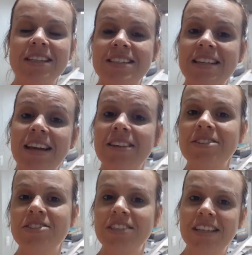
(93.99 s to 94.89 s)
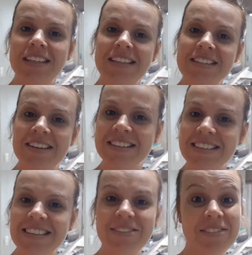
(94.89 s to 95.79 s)
terceiro dia das
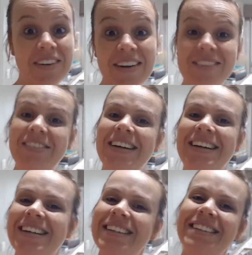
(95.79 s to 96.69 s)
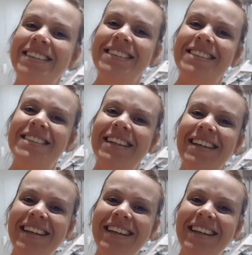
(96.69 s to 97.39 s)
nossas reformas.